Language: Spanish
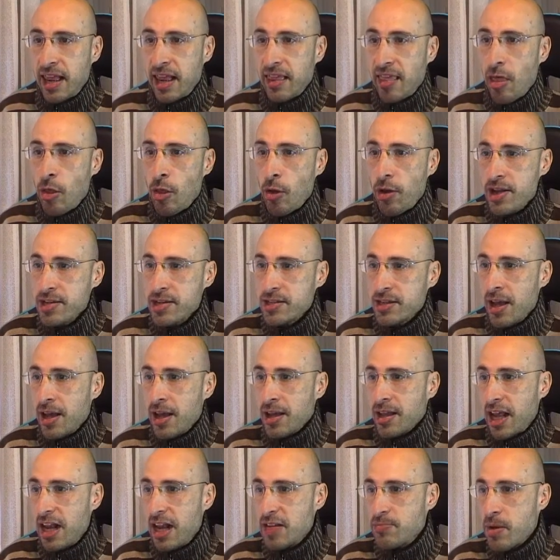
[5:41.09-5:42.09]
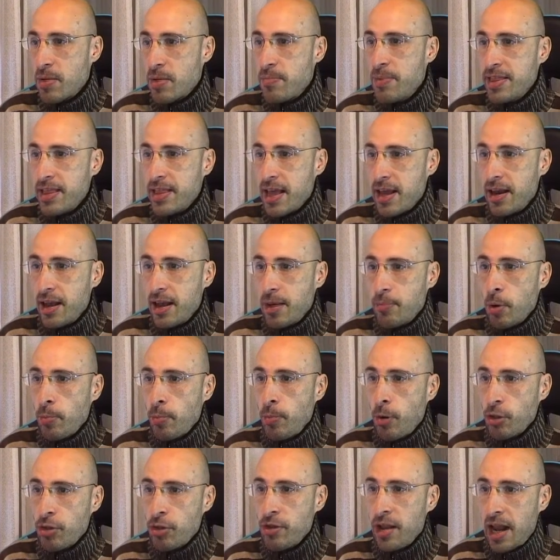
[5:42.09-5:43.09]
radiadores que les permiten
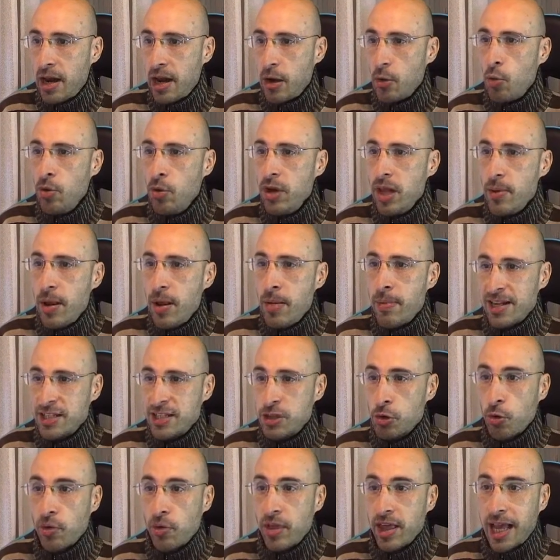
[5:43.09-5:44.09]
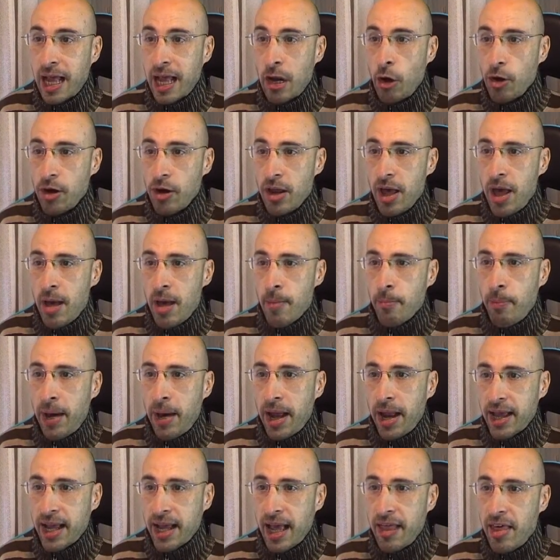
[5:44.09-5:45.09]
proporcionar un nivel básico de calor
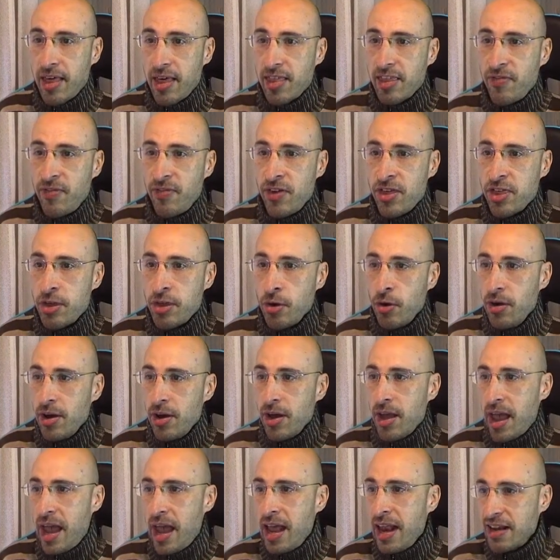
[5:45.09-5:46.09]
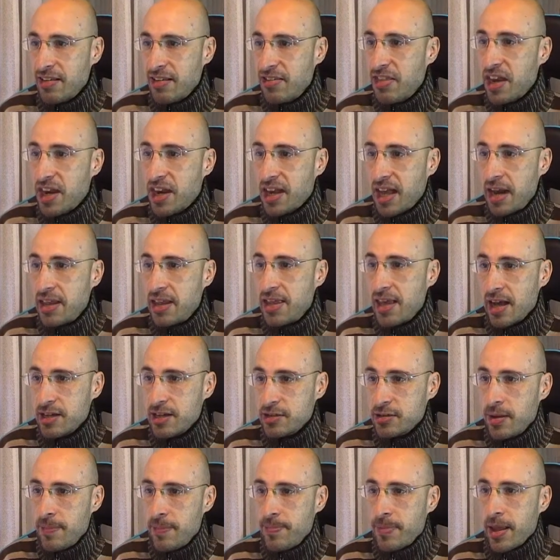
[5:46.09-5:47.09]
para cada edificio en las
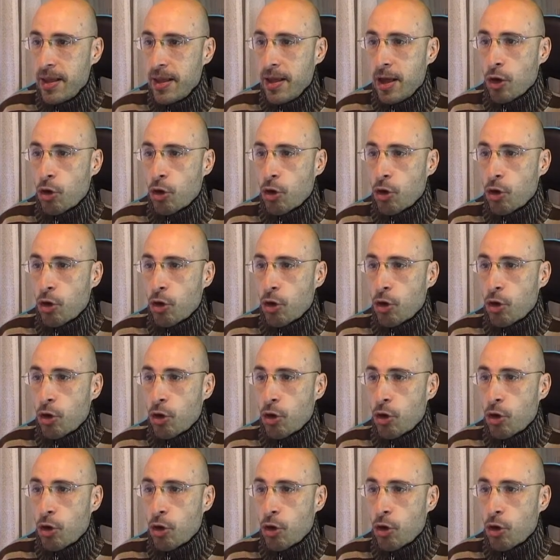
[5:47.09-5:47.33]
cercanías